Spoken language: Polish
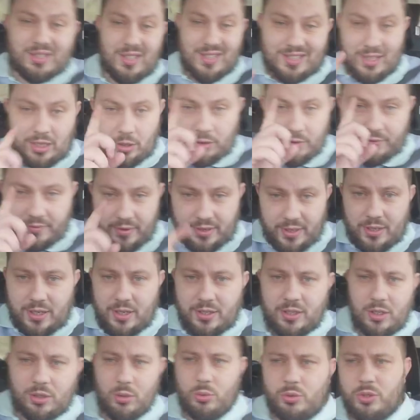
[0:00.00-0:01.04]
zachowania
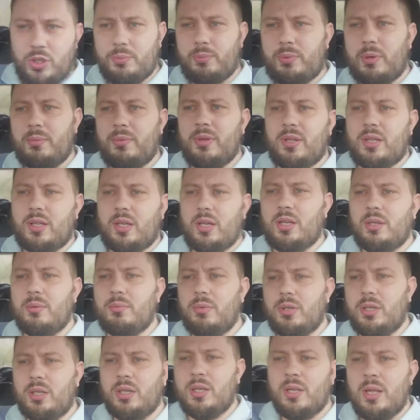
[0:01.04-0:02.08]
nie ludzi,
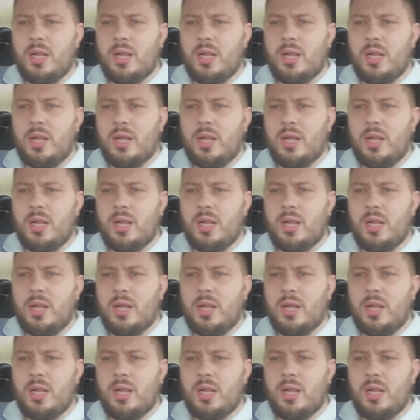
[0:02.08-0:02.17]
pamiętajmy,